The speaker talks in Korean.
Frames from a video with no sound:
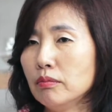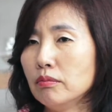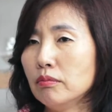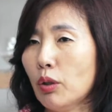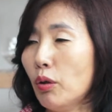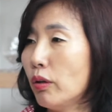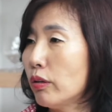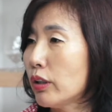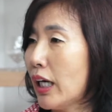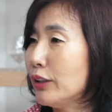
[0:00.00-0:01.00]

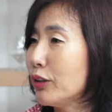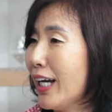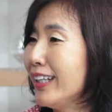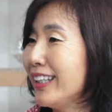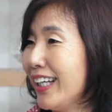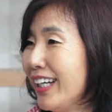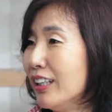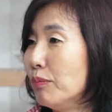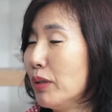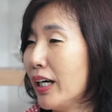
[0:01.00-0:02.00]
뭐 가족이
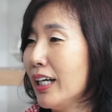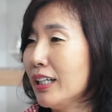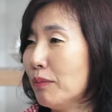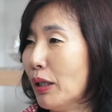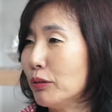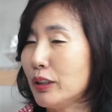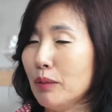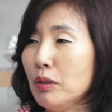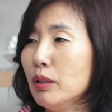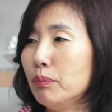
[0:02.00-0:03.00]
함께 남편과 함께 봐도
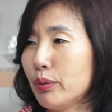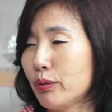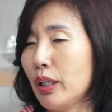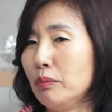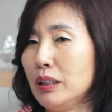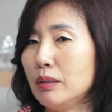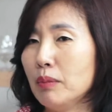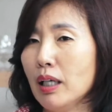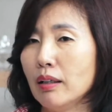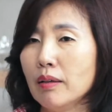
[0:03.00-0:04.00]
재밌는
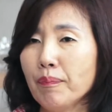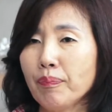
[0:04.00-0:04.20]
프로그램이지만